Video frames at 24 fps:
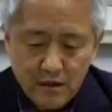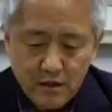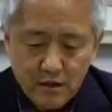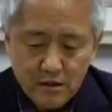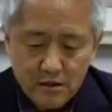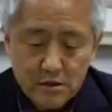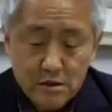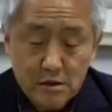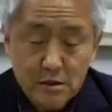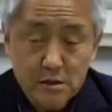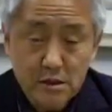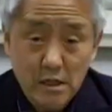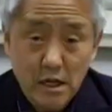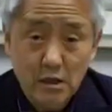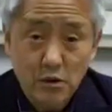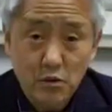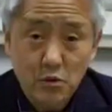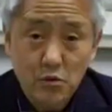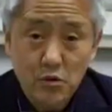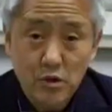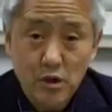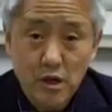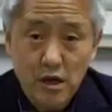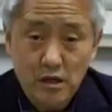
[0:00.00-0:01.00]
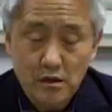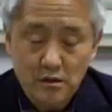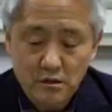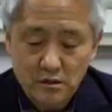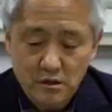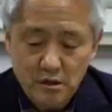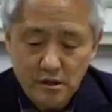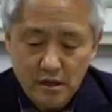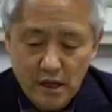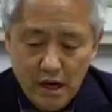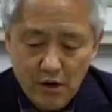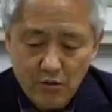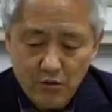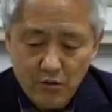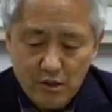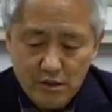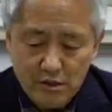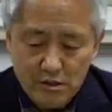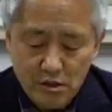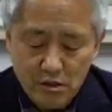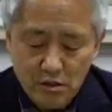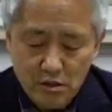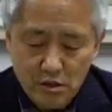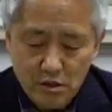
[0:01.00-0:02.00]
신사동 갤러리
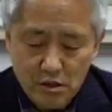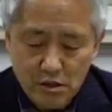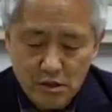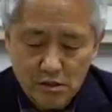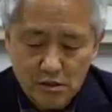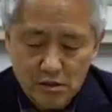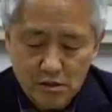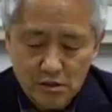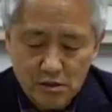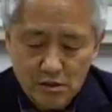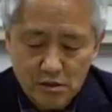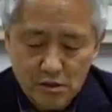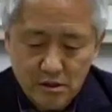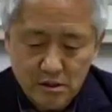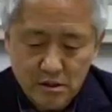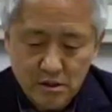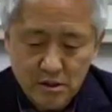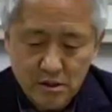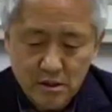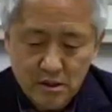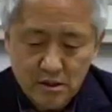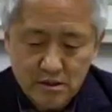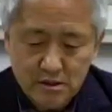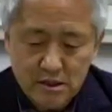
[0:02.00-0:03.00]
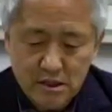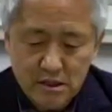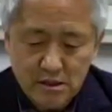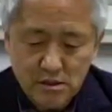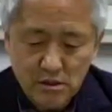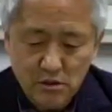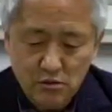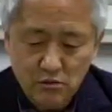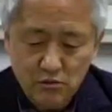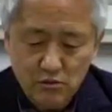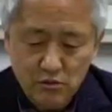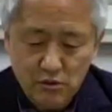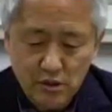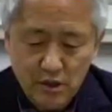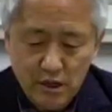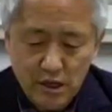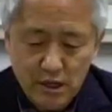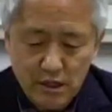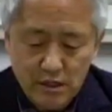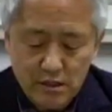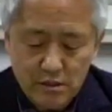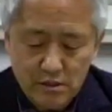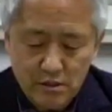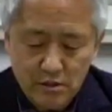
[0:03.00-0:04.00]
나우에서 열리는 최석훈
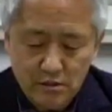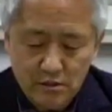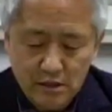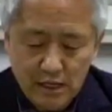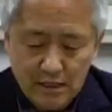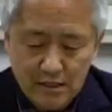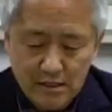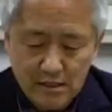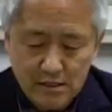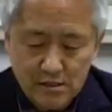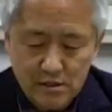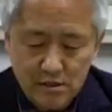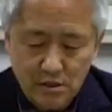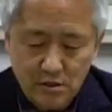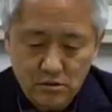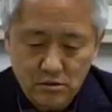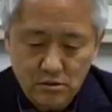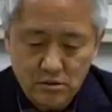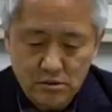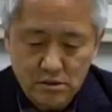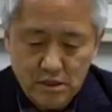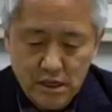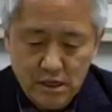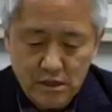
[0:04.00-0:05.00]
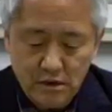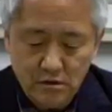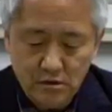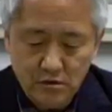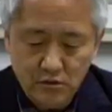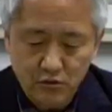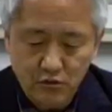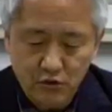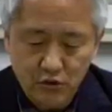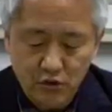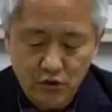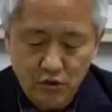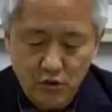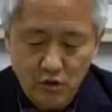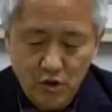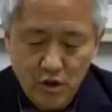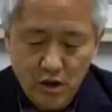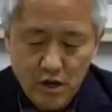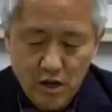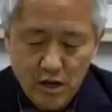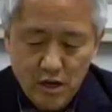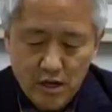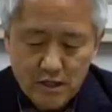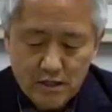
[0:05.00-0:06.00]
개인전 낯선 자연 위로
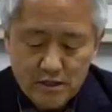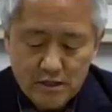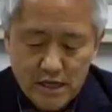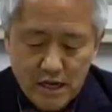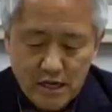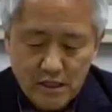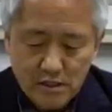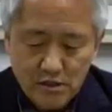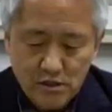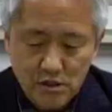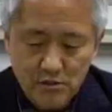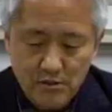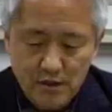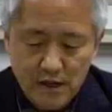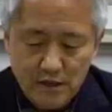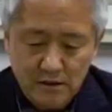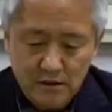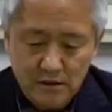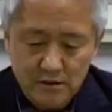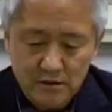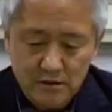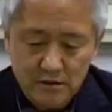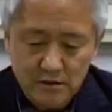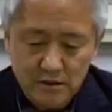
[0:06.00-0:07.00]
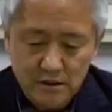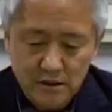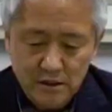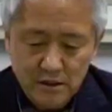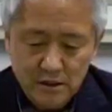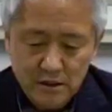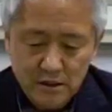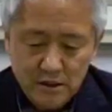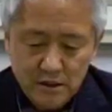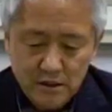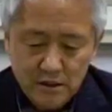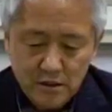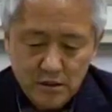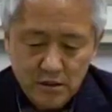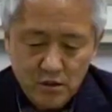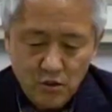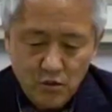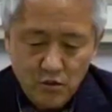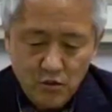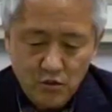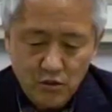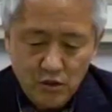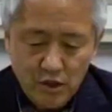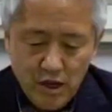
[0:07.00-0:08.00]
상처받은
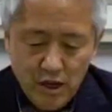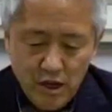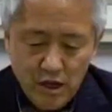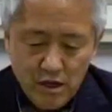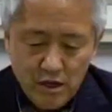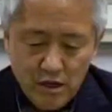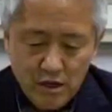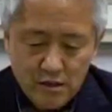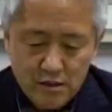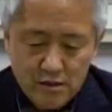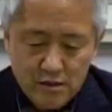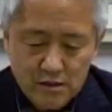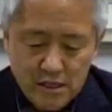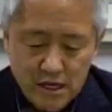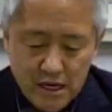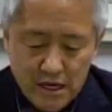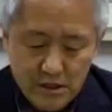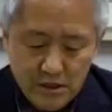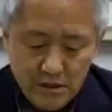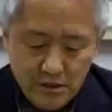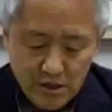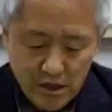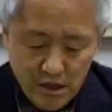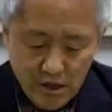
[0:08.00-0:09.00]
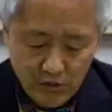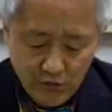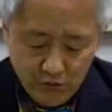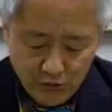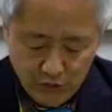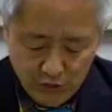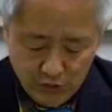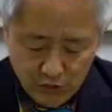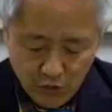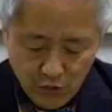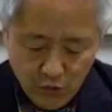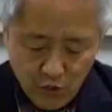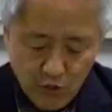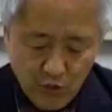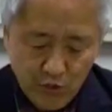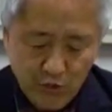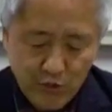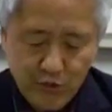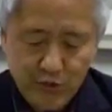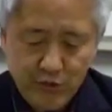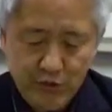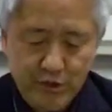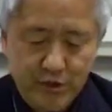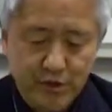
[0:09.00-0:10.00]
영혼의 자연의 위로
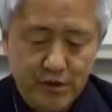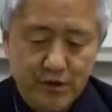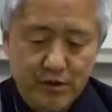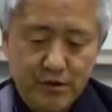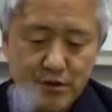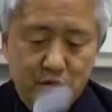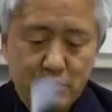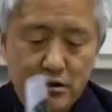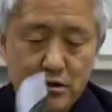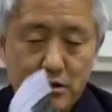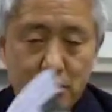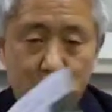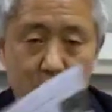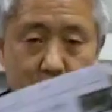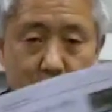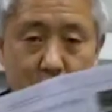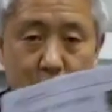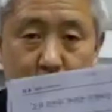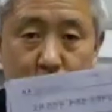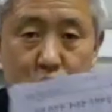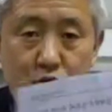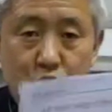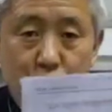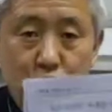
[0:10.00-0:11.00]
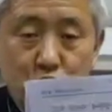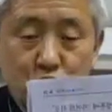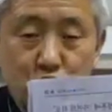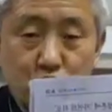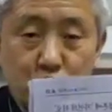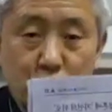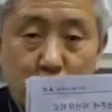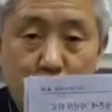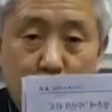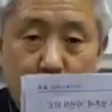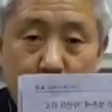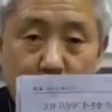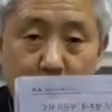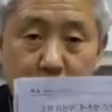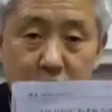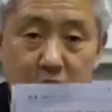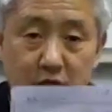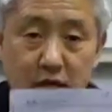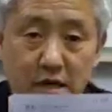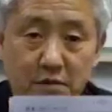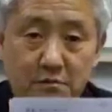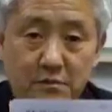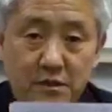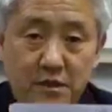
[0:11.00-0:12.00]
조수영
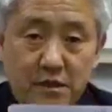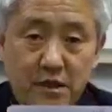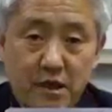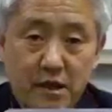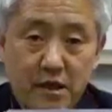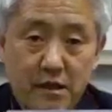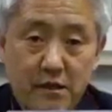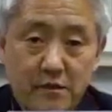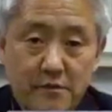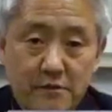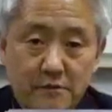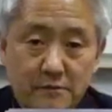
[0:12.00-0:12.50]
기자입니다.